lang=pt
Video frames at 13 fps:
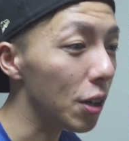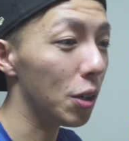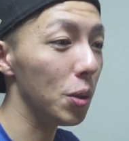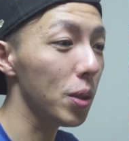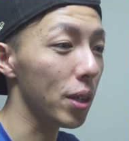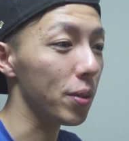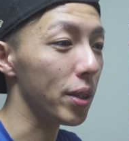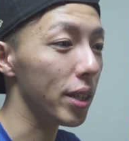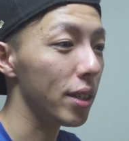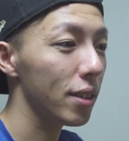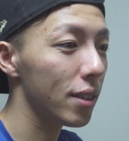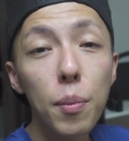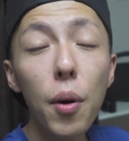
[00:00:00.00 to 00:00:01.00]
Ou não, né?
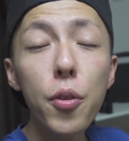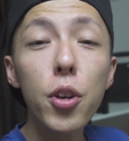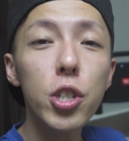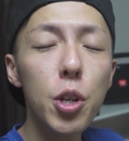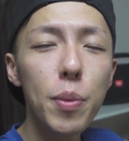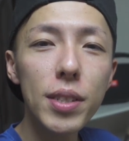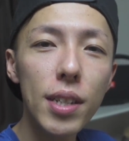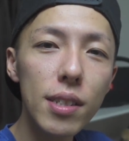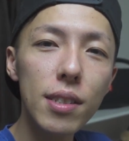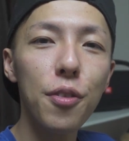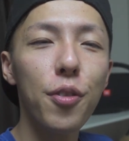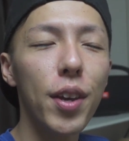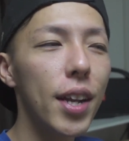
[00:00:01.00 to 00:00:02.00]
Bom, e hoje é uma
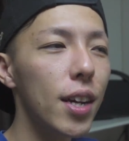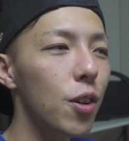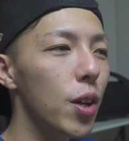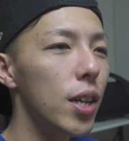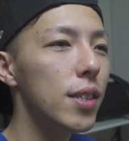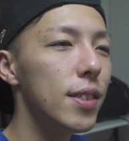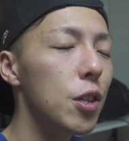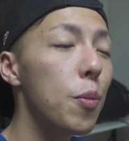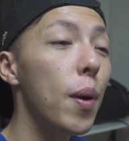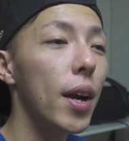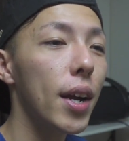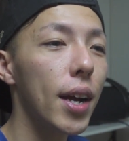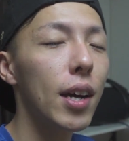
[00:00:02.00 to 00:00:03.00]
sexta-feira, rolezinho
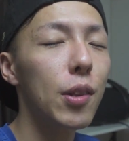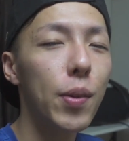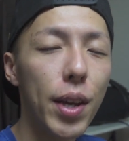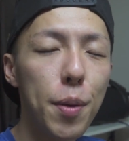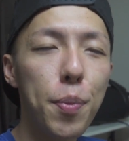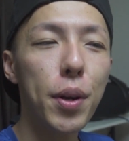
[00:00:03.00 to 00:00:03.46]
marcado aí,